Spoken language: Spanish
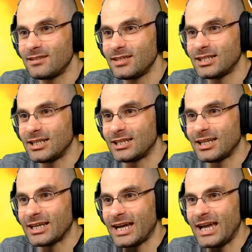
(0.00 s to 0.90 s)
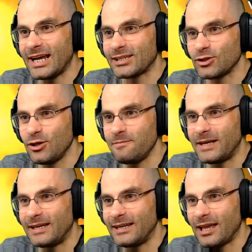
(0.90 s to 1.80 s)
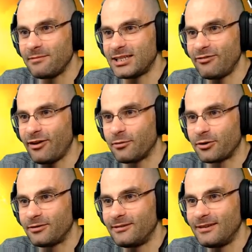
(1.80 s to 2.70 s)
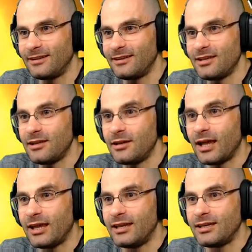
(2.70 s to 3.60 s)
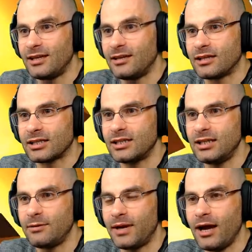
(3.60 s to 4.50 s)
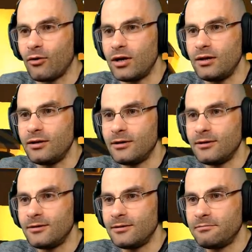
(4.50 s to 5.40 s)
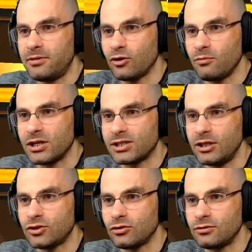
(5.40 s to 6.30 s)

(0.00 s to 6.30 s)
Que te caigas, hombre. Hazme ese favor. E, y, y te has librado, ¿eh? Pero ¿cómo has hecho?